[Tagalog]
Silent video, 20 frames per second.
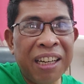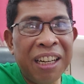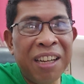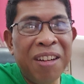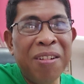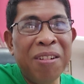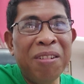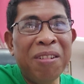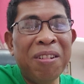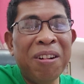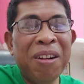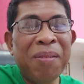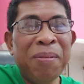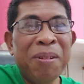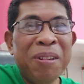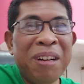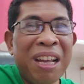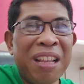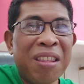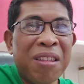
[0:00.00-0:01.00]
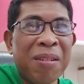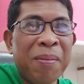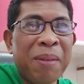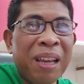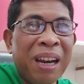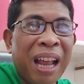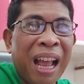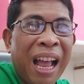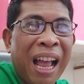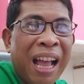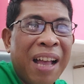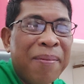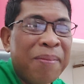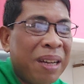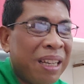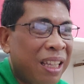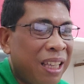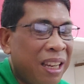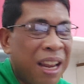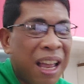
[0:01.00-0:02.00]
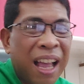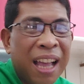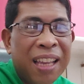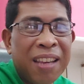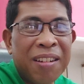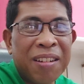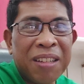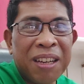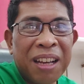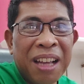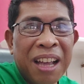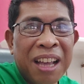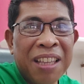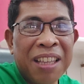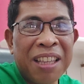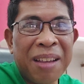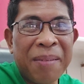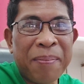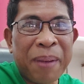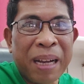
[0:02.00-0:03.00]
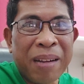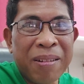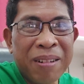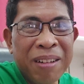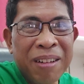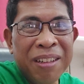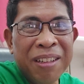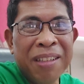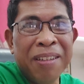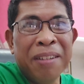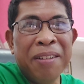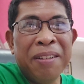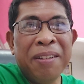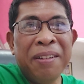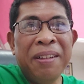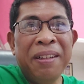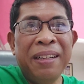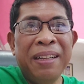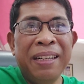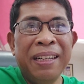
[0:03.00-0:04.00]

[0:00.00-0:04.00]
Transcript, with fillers: Di doon ko na muna tumira habang inaayos ng ating Pangulo yung